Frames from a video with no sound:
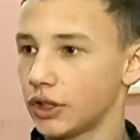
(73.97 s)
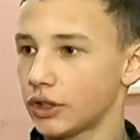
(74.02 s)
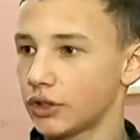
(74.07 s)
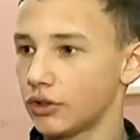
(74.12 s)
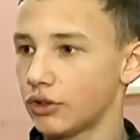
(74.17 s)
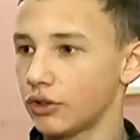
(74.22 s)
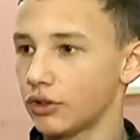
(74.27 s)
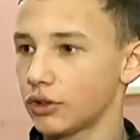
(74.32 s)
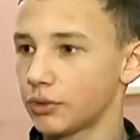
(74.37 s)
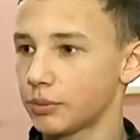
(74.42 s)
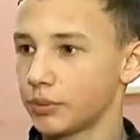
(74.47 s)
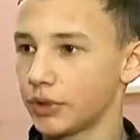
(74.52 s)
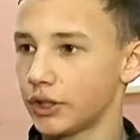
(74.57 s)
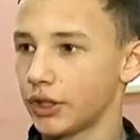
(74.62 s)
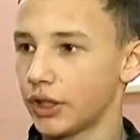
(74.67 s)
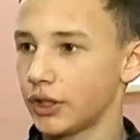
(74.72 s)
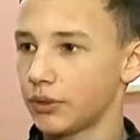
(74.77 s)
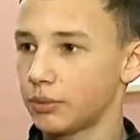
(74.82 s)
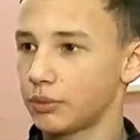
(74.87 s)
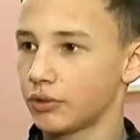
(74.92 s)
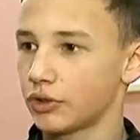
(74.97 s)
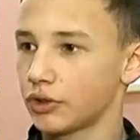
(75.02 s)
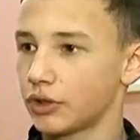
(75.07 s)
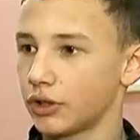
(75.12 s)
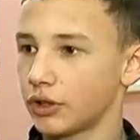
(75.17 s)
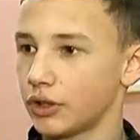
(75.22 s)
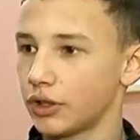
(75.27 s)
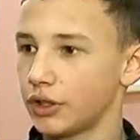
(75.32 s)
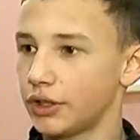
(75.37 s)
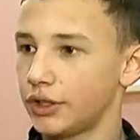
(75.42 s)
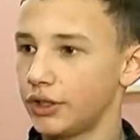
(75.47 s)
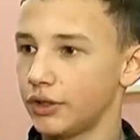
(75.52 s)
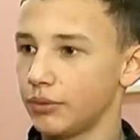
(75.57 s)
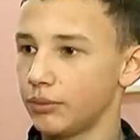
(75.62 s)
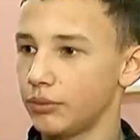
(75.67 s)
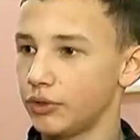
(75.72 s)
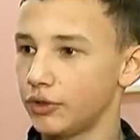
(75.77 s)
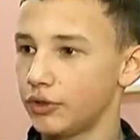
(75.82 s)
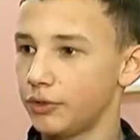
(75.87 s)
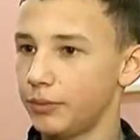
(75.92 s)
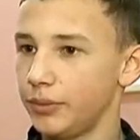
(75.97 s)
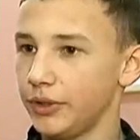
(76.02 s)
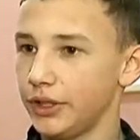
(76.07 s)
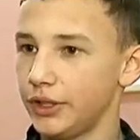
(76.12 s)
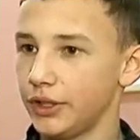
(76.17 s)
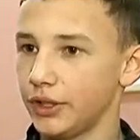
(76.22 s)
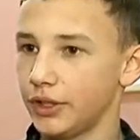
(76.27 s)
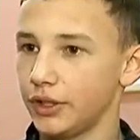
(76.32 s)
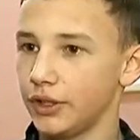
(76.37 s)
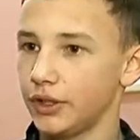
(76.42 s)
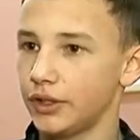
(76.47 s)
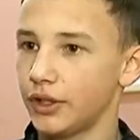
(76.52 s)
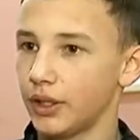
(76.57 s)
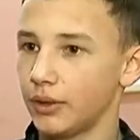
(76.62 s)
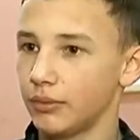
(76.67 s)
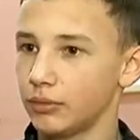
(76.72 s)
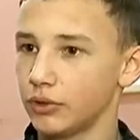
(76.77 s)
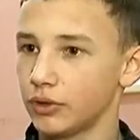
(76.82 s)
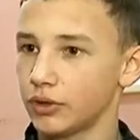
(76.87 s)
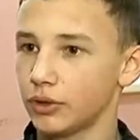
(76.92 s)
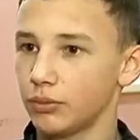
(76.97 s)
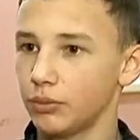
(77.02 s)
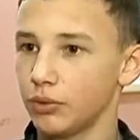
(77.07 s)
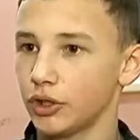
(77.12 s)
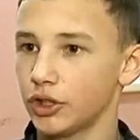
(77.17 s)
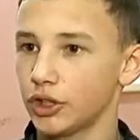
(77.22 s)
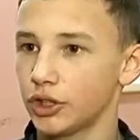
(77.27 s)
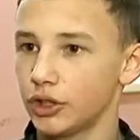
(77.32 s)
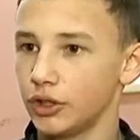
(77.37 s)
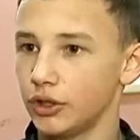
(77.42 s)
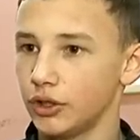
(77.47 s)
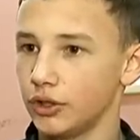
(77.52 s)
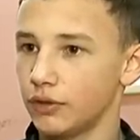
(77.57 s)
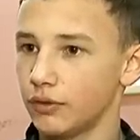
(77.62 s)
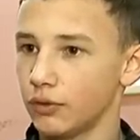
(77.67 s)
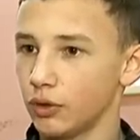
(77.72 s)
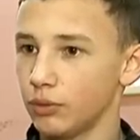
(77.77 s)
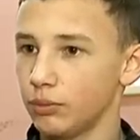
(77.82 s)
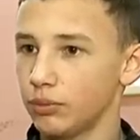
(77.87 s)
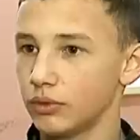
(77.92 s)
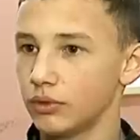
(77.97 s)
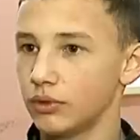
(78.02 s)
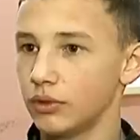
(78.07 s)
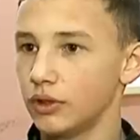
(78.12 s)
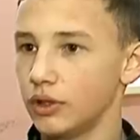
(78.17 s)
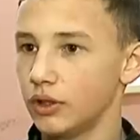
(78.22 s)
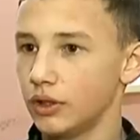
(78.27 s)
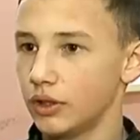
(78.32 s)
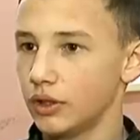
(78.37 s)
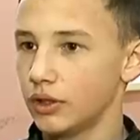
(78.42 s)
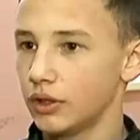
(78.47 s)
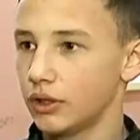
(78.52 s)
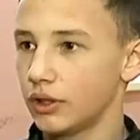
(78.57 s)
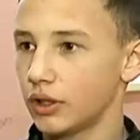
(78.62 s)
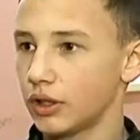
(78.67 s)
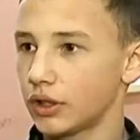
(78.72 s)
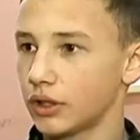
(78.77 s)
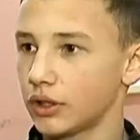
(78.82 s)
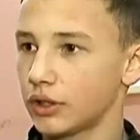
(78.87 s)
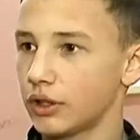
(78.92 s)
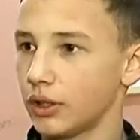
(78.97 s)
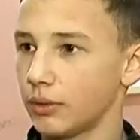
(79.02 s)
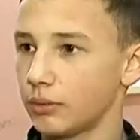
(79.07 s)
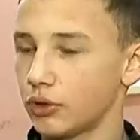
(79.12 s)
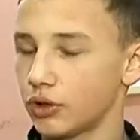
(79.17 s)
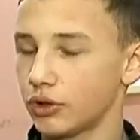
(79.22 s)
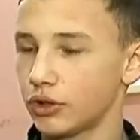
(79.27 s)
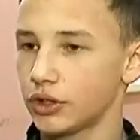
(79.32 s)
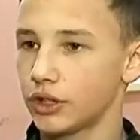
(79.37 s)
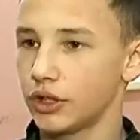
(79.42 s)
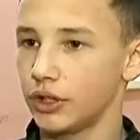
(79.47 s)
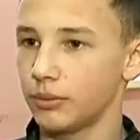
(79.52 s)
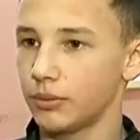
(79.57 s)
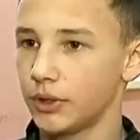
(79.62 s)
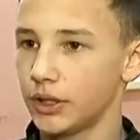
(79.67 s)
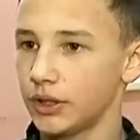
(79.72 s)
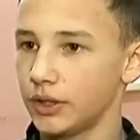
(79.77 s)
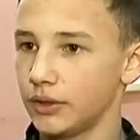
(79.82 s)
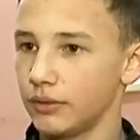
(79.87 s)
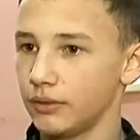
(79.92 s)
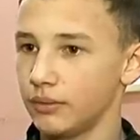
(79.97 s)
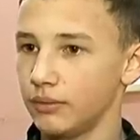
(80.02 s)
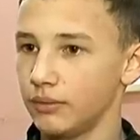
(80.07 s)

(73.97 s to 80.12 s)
Сейчас еще раз пытаюсь, потому что Россия будет в Питере, и там будет отборочная на Европу надо хотя бы что-то занимать и